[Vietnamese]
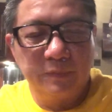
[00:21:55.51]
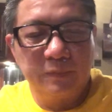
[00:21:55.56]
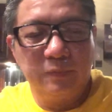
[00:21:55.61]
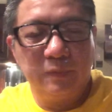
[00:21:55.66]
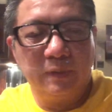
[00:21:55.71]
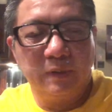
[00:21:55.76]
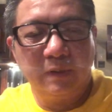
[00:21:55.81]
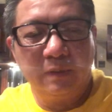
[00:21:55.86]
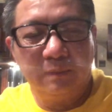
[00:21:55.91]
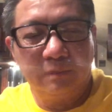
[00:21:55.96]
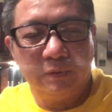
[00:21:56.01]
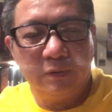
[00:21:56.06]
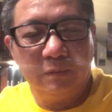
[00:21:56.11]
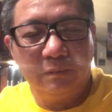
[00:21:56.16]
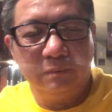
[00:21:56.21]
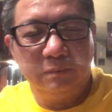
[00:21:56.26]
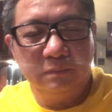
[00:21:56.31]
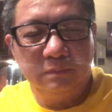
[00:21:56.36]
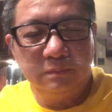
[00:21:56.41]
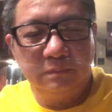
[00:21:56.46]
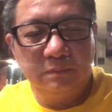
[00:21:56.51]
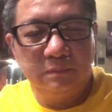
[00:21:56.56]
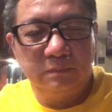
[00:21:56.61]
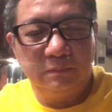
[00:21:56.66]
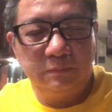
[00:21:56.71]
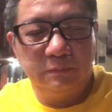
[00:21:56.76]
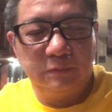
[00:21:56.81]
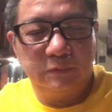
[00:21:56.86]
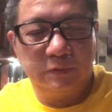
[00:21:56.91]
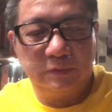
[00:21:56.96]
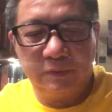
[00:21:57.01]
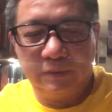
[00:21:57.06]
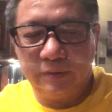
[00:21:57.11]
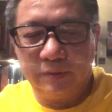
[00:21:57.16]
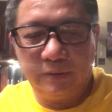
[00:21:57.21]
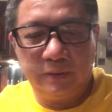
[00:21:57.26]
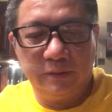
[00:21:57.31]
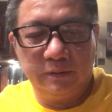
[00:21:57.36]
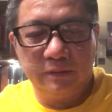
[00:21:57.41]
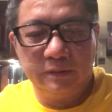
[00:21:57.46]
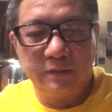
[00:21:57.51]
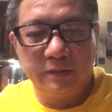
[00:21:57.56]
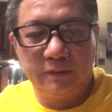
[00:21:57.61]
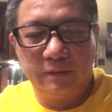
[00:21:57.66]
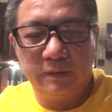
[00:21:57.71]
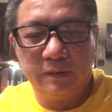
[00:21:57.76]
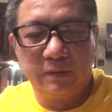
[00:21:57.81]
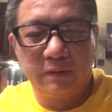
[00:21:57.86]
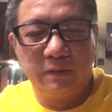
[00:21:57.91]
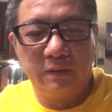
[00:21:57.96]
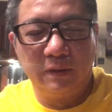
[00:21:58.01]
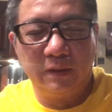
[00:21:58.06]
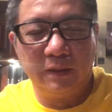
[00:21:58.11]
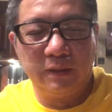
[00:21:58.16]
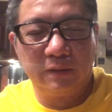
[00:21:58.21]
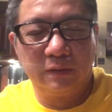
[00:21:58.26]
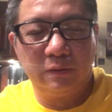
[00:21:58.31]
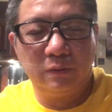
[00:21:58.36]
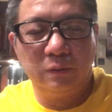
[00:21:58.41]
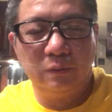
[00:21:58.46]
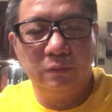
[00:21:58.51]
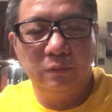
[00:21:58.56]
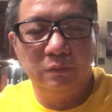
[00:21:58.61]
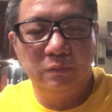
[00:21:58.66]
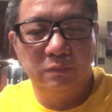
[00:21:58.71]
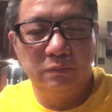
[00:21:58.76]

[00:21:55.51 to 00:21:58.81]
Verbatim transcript: chuyện không đúng rồi sau này khó ai cứu